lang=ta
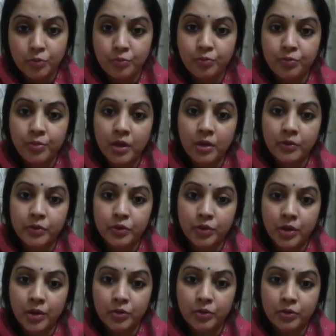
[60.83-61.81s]
ரொம்ப
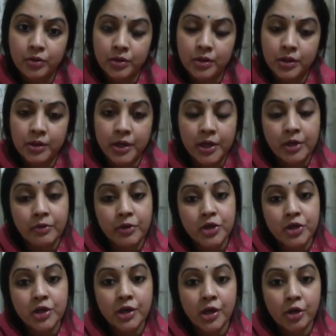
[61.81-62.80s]
அவதூறாக கொடுத்துக்கிட்டு ரெண்டு
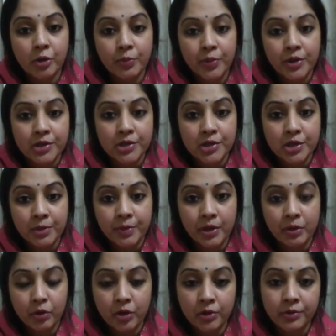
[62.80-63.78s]
விஷயங்கள் ரொம்ப டிஸ்டர்பிங்
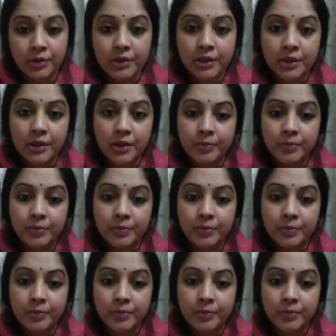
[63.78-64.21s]
ஒன்று வந்து